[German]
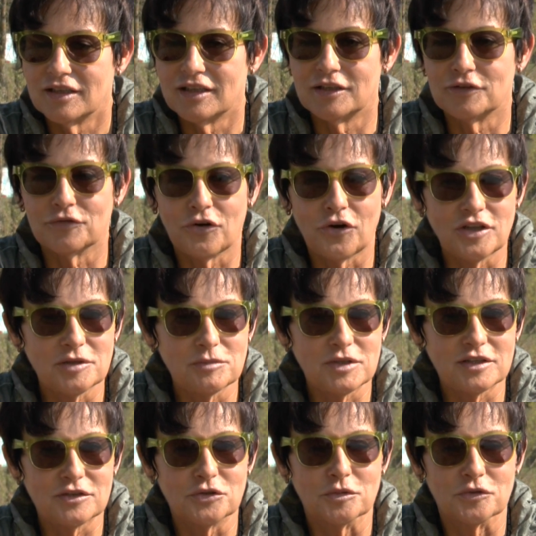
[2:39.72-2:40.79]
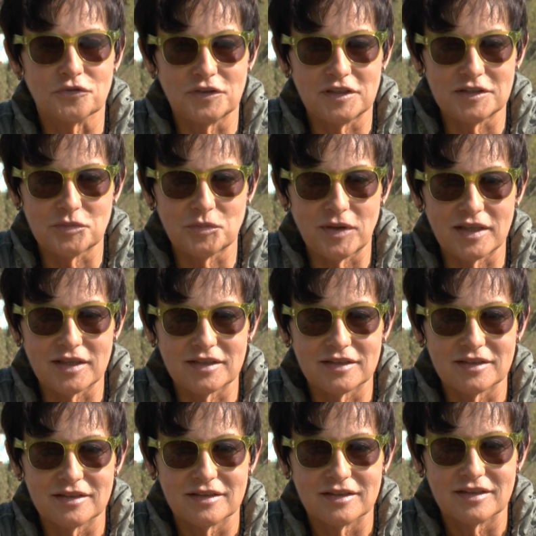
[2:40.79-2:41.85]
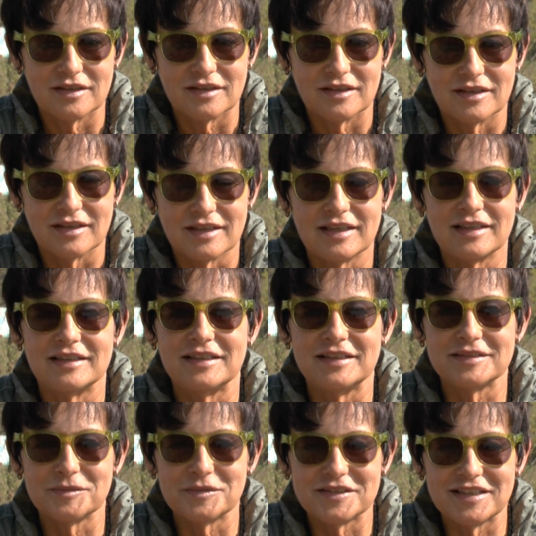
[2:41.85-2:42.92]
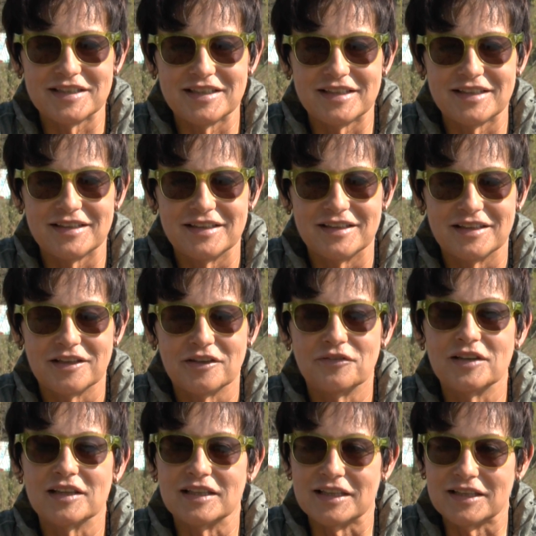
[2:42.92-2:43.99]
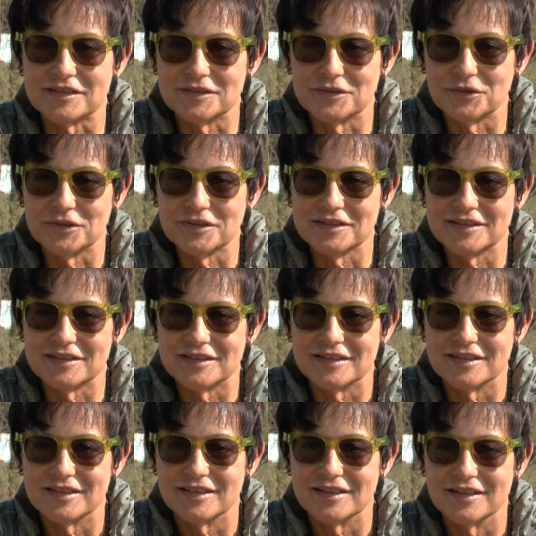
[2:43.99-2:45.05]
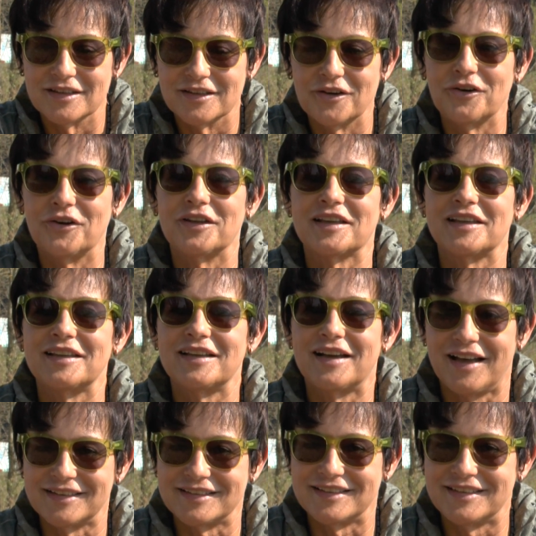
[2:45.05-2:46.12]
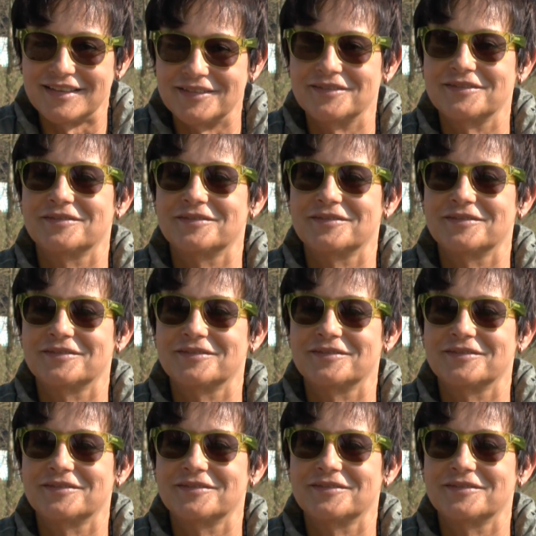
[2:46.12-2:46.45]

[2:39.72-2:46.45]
Ich freue mich über Feedback. In diesem Sinne, wir lesen uns. Eure Kathi.